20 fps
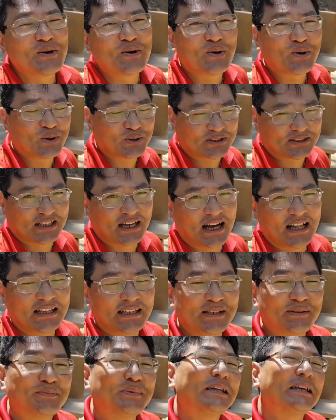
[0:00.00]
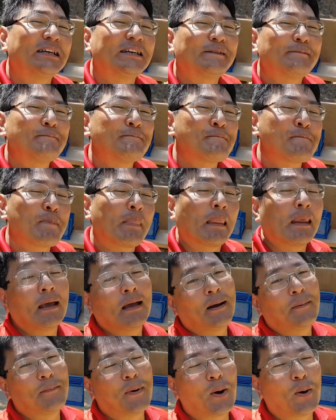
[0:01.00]
outros calibres.
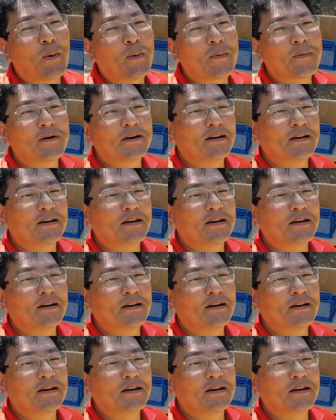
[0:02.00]
Bom,